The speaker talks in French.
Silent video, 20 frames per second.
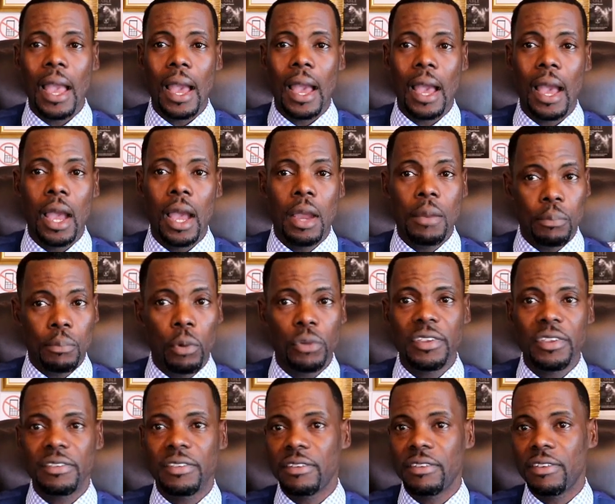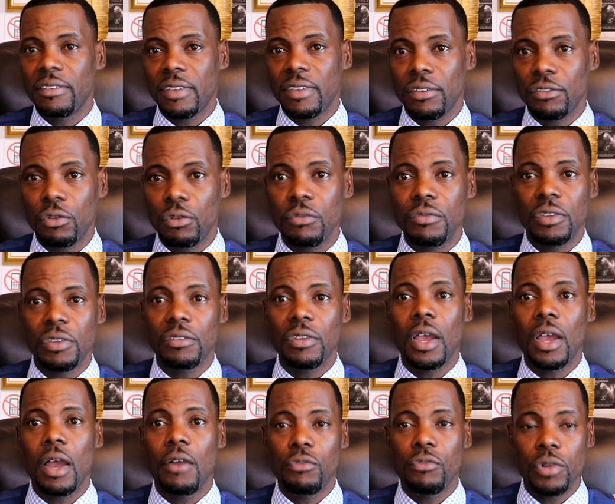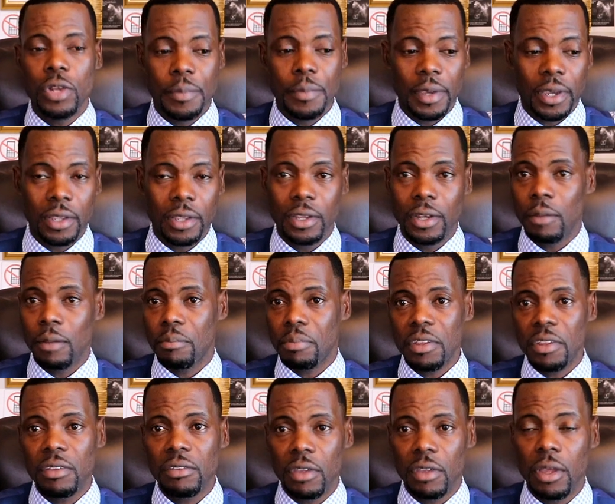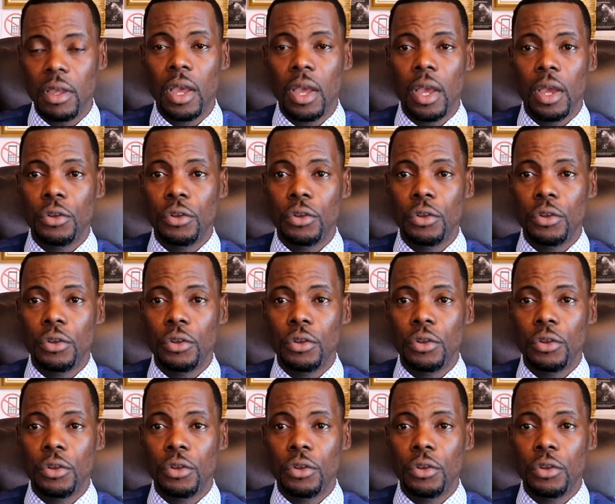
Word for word: à poser certaines actions visant à vous libérer de l'emprise